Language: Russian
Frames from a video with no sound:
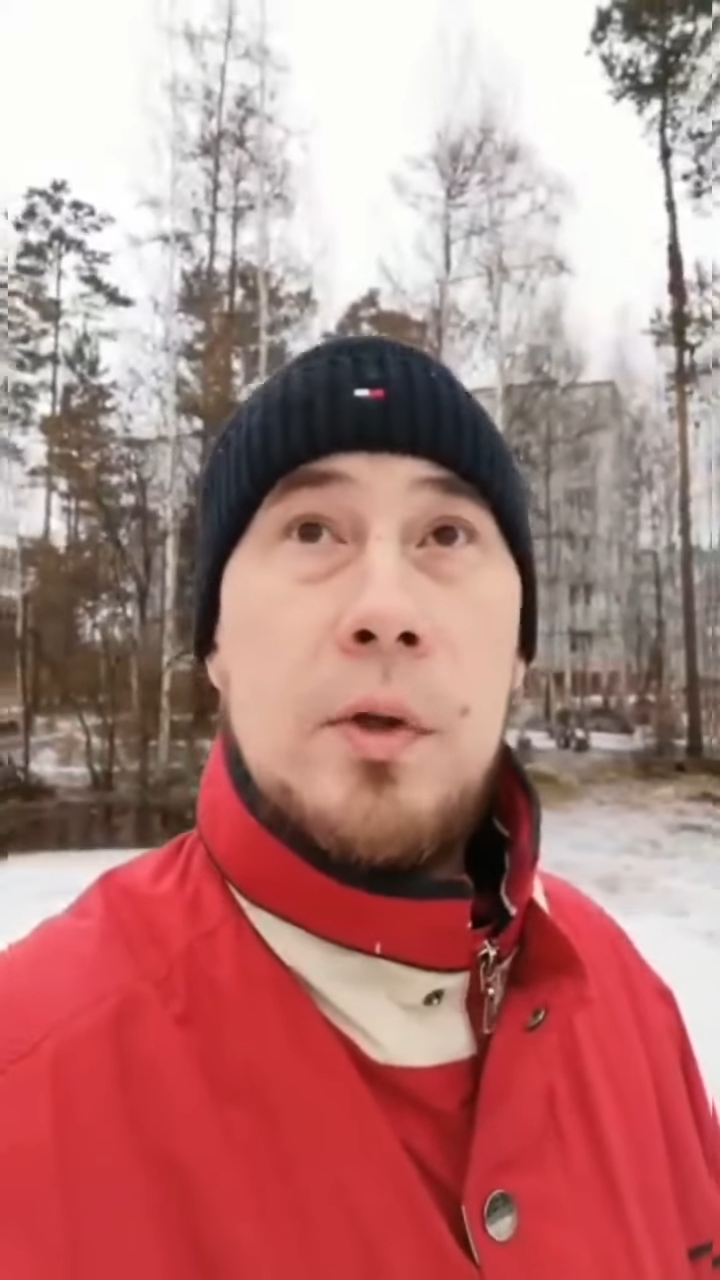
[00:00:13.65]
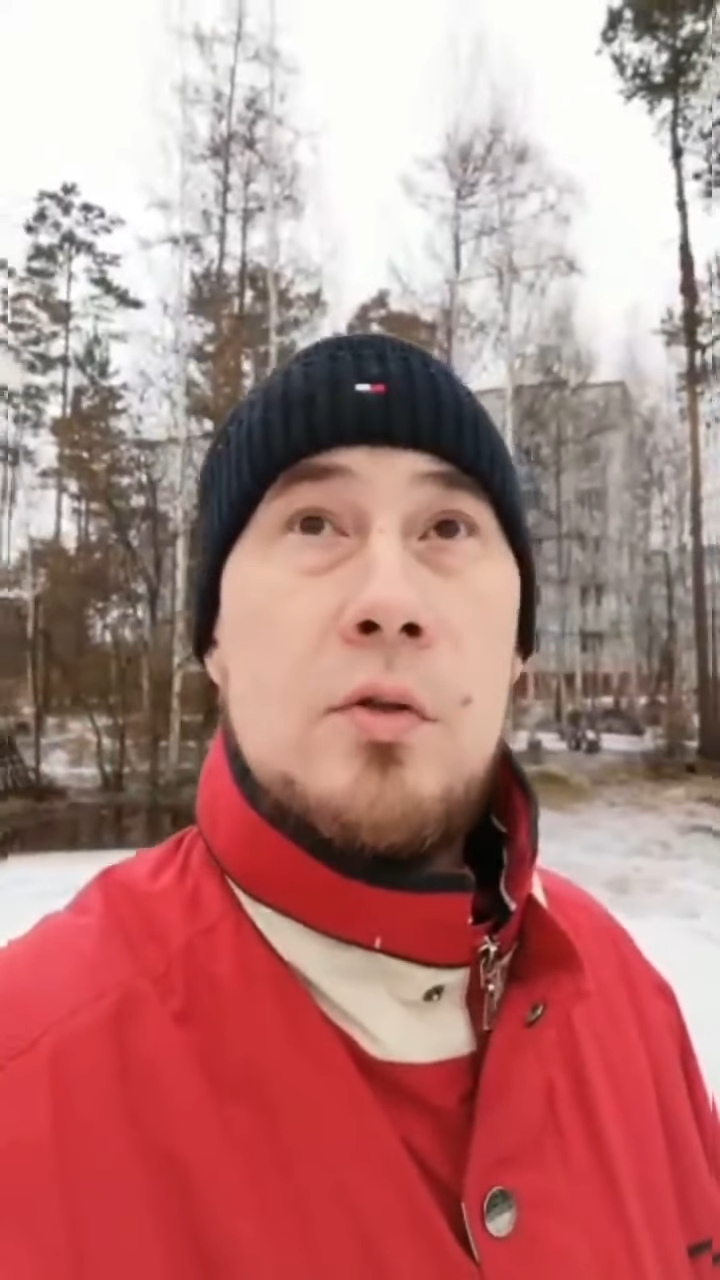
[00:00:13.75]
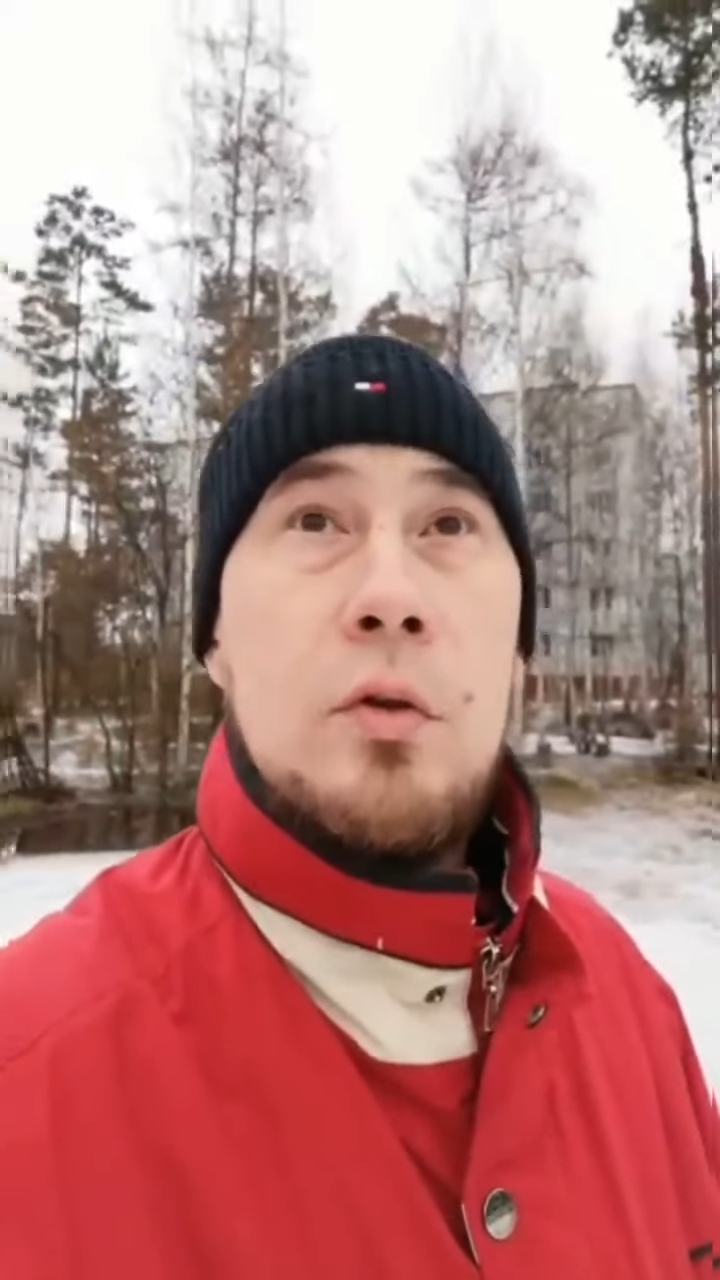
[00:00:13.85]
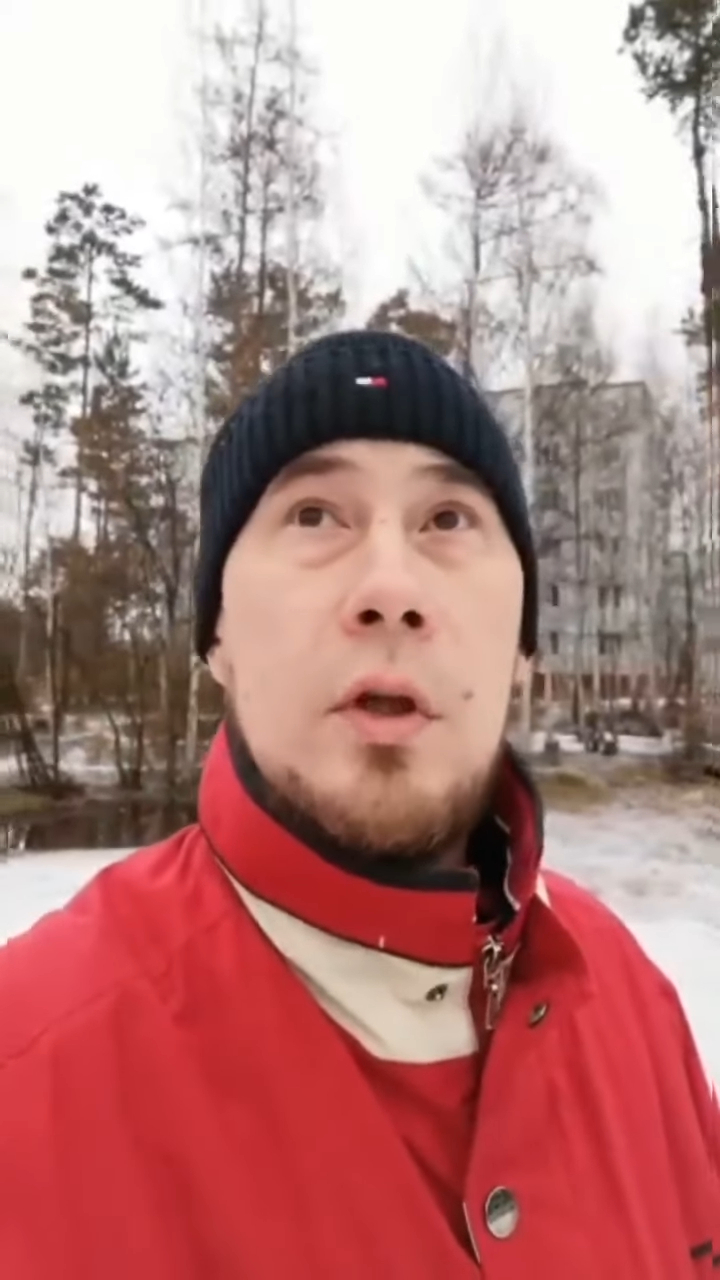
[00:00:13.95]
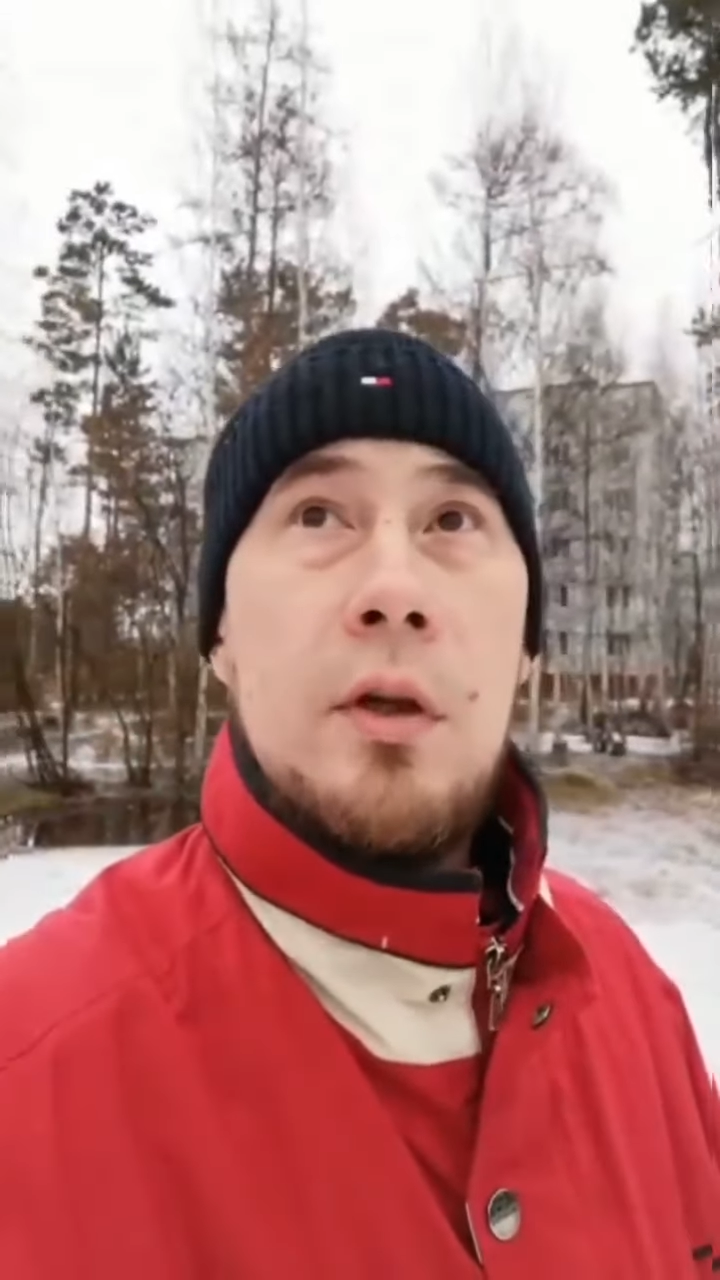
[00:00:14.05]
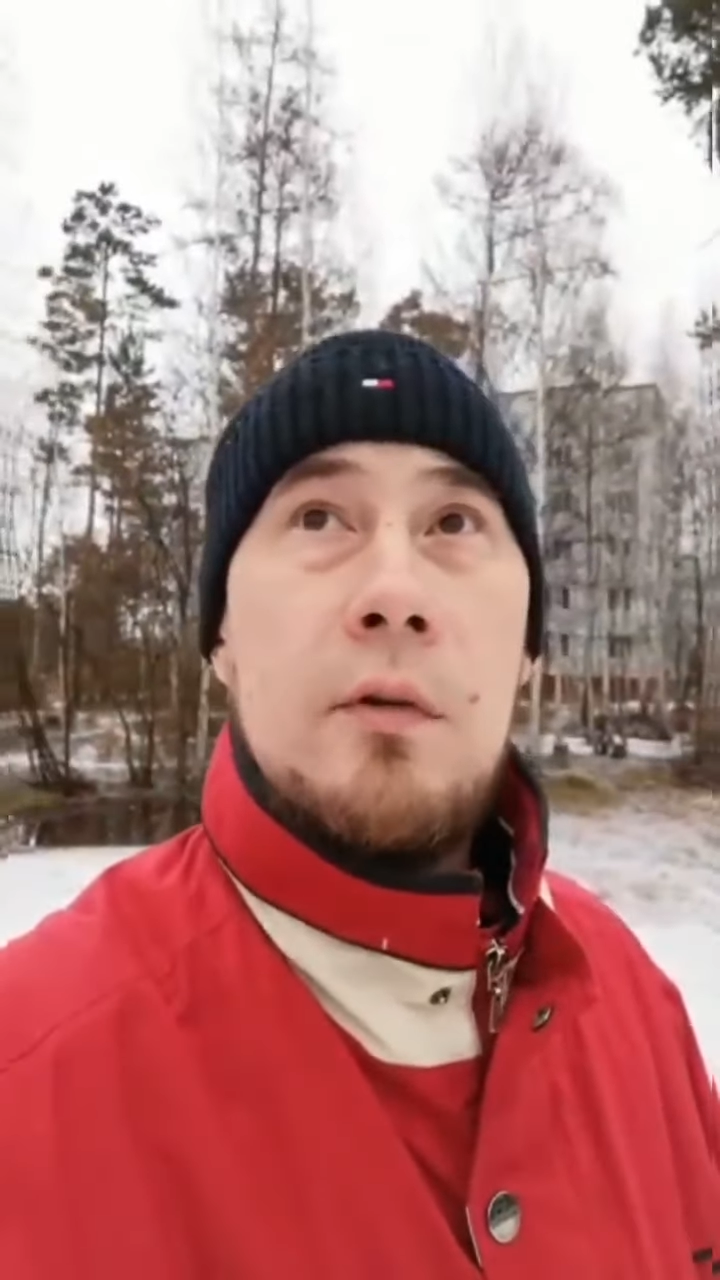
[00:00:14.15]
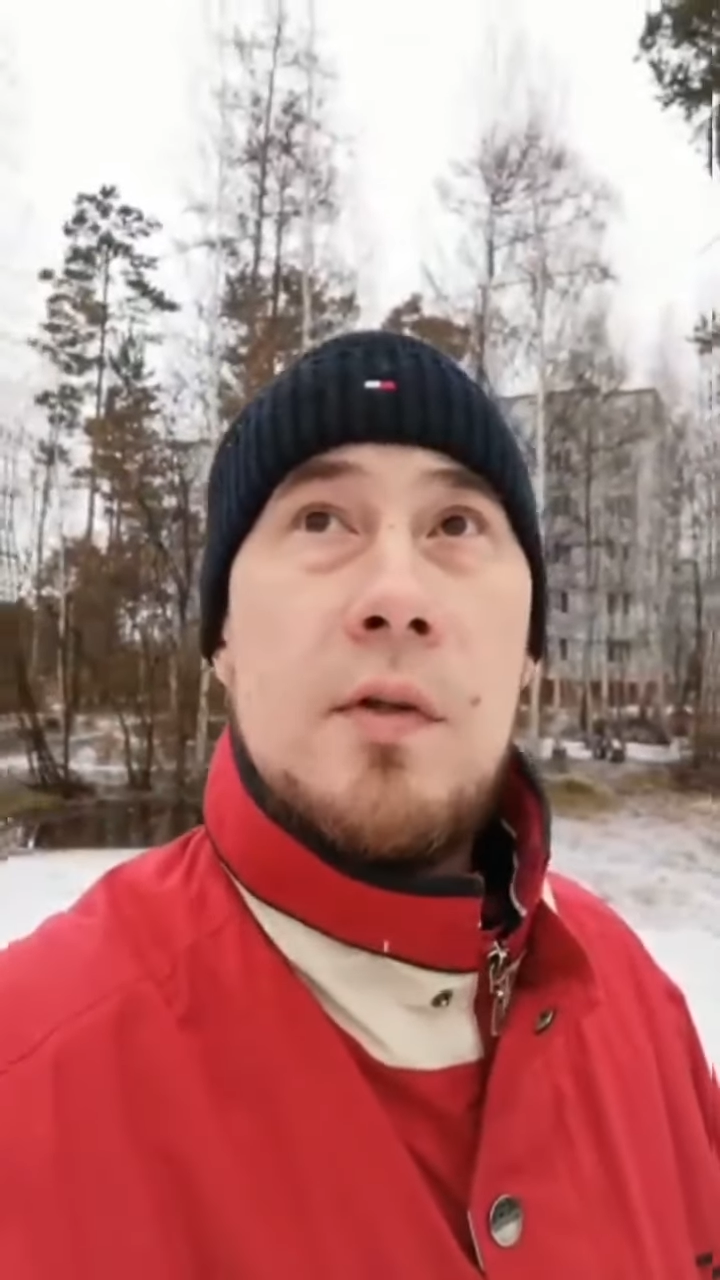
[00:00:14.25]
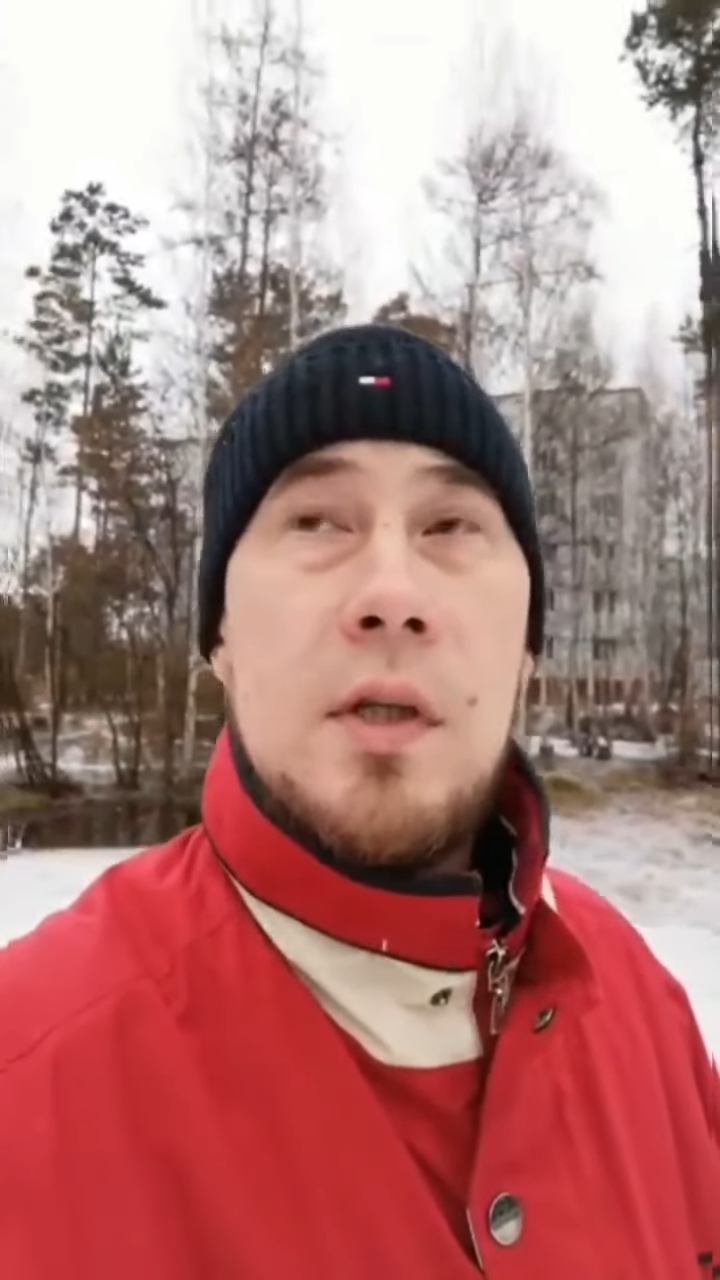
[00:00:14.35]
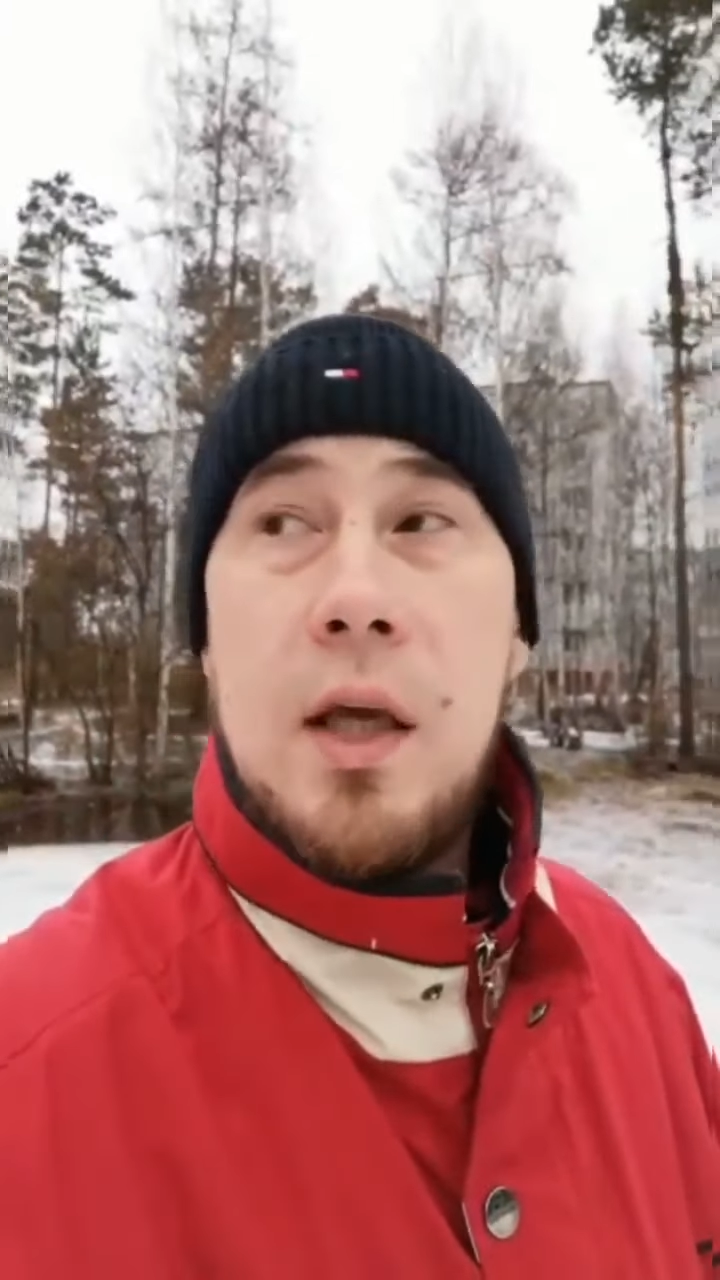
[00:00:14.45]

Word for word: консультировался,